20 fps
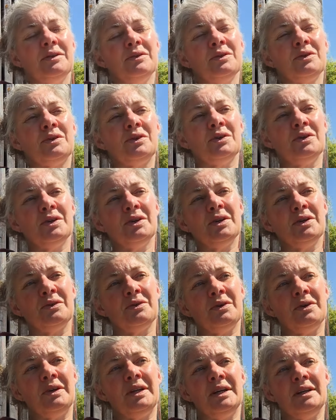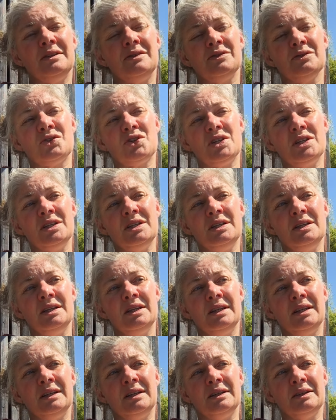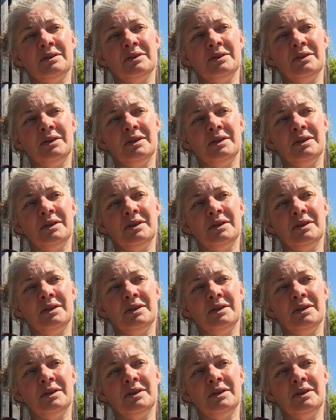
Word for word: Donc voilà, disons j'ai